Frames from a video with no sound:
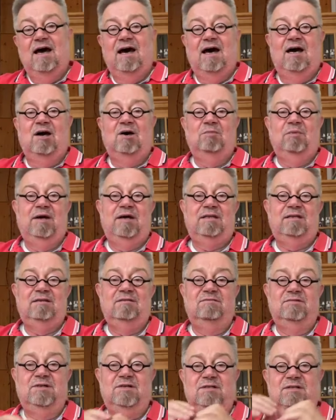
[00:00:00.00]

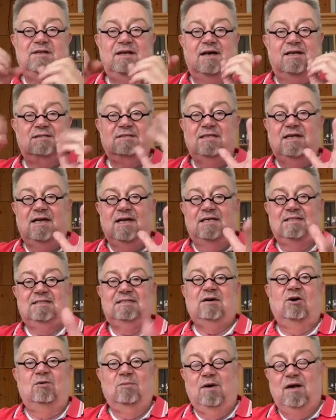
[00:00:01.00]
arbeiten will, der an seiner
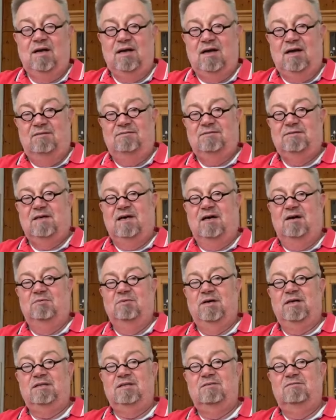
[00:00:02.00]
Zauberkraft
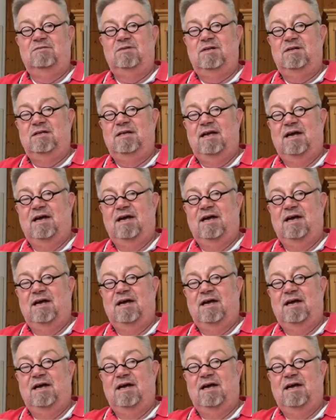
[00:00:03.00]
arbeiten will,